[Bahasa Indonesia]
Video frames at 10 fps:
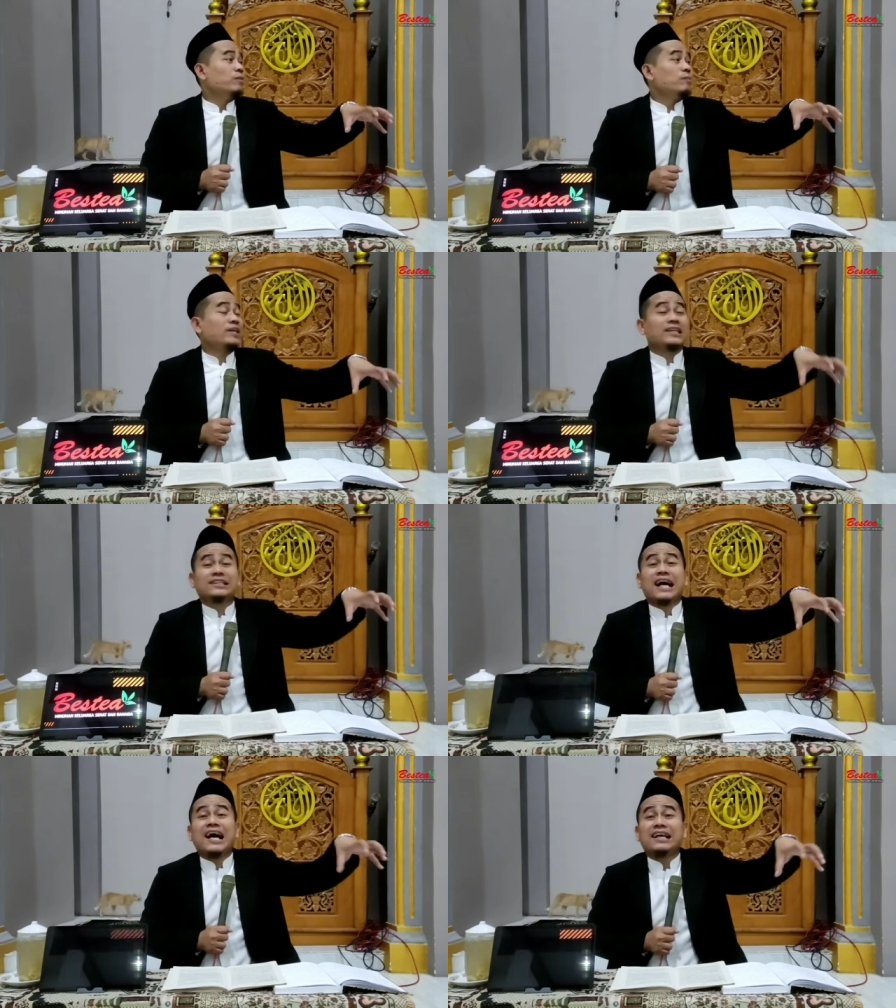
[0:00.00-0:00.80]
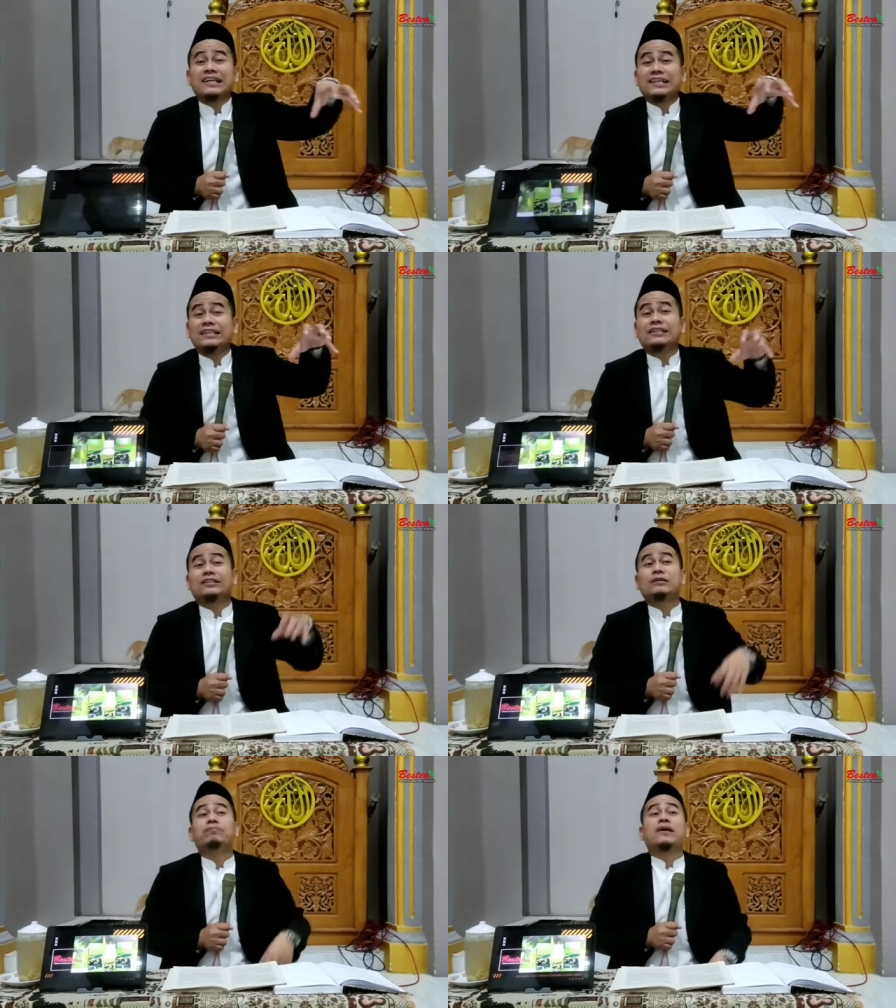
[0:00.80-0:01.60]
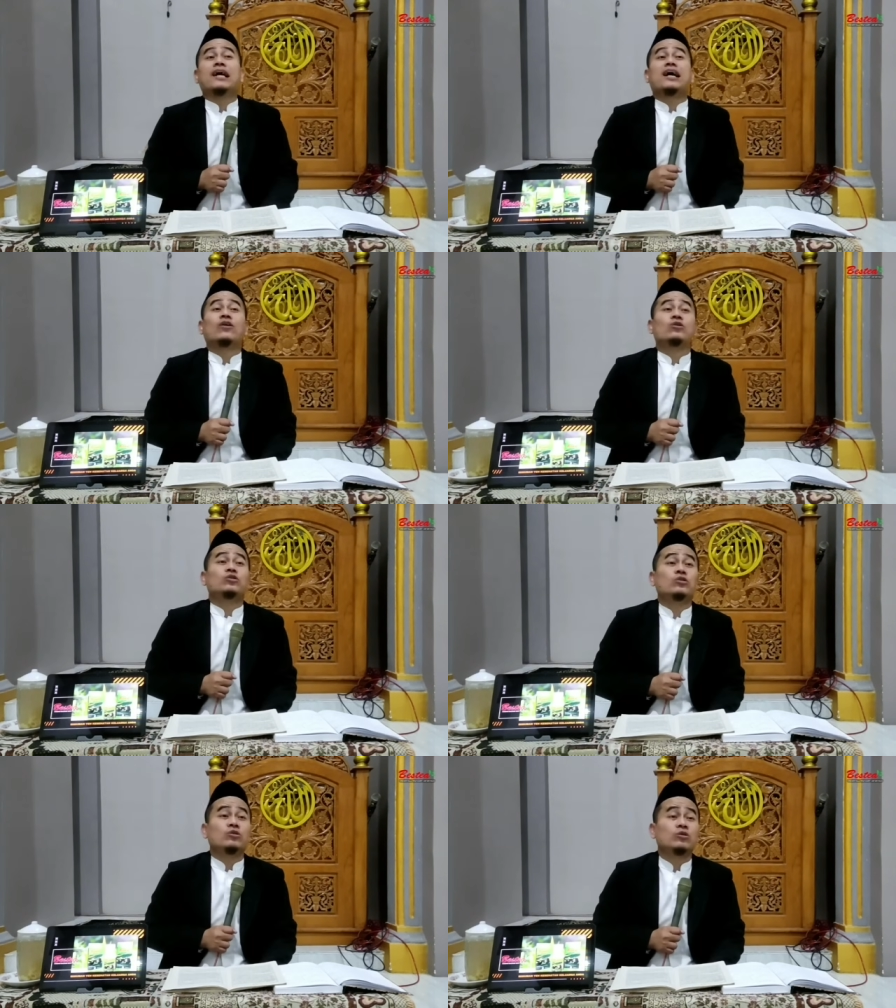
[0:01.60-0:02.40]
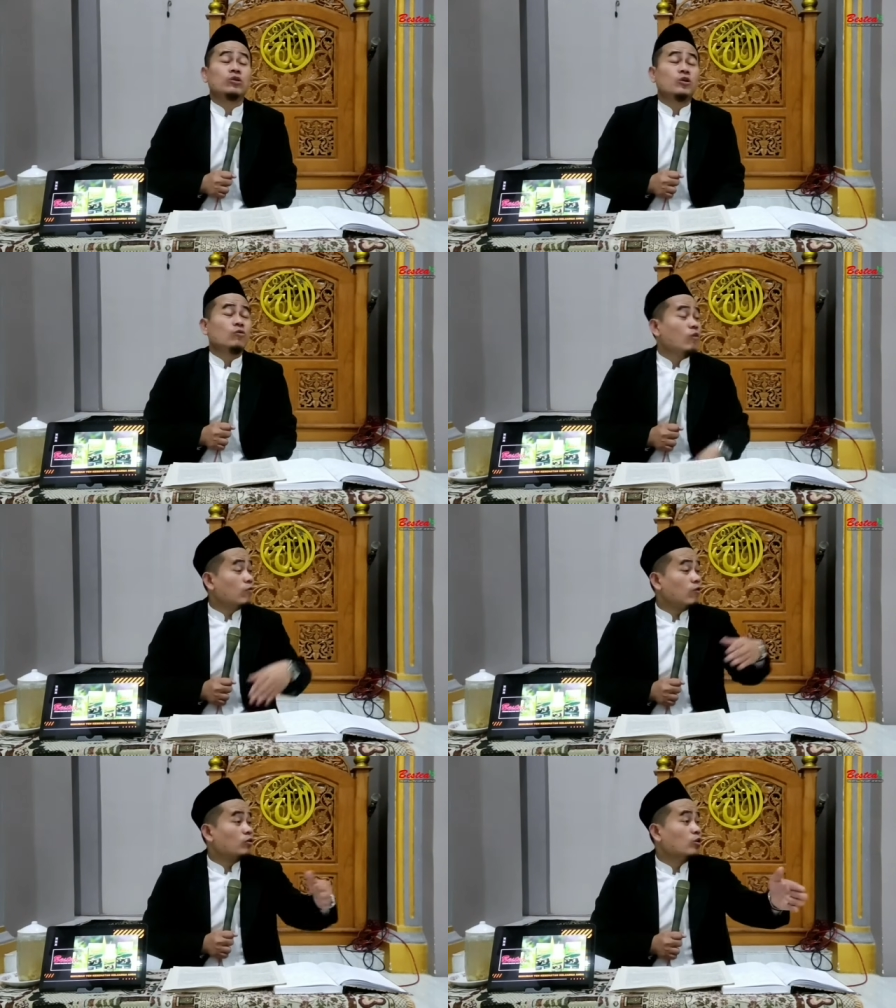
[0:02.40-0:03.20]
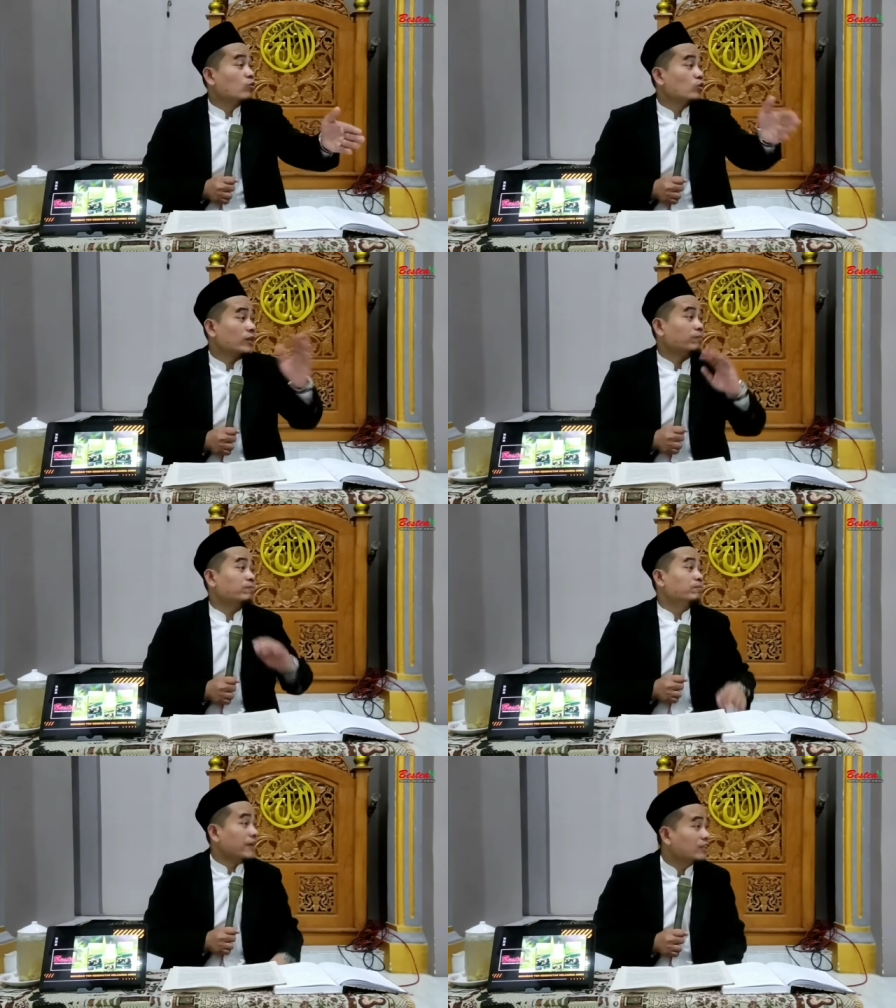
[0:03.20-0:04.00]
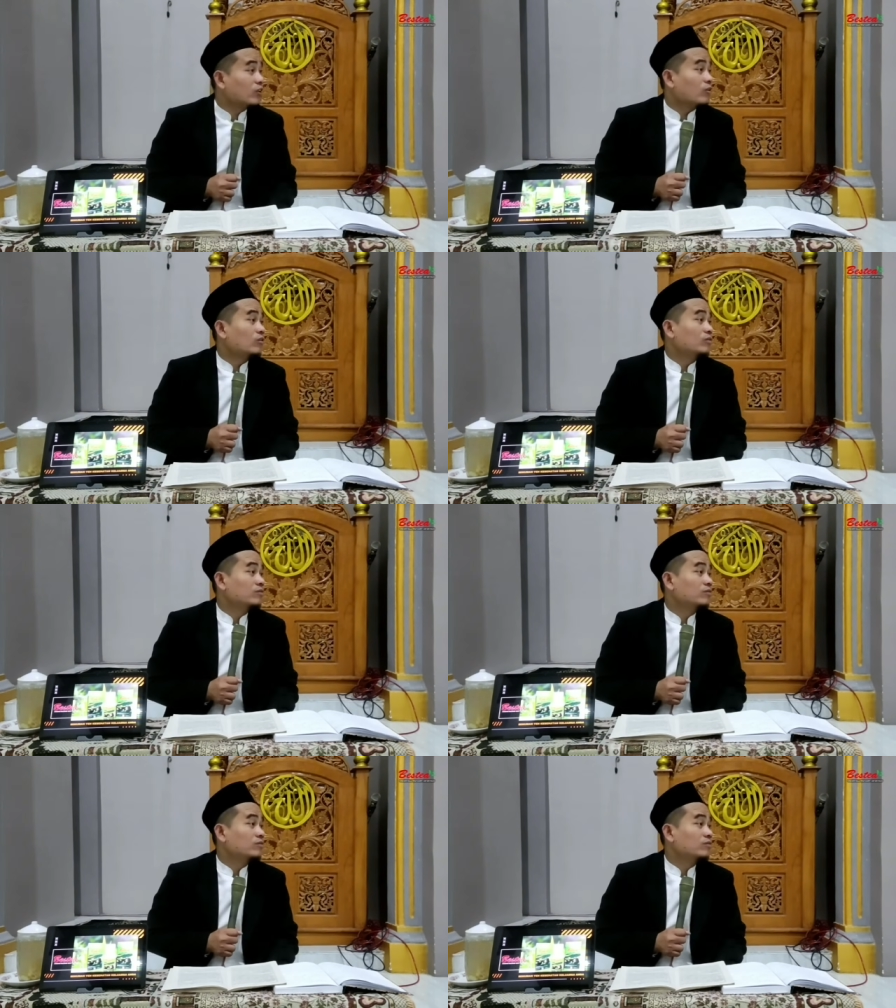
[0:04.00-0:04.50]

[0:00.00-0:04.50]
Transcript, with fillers: pemerintahane dipegang londo wong-wong yo ya urip bento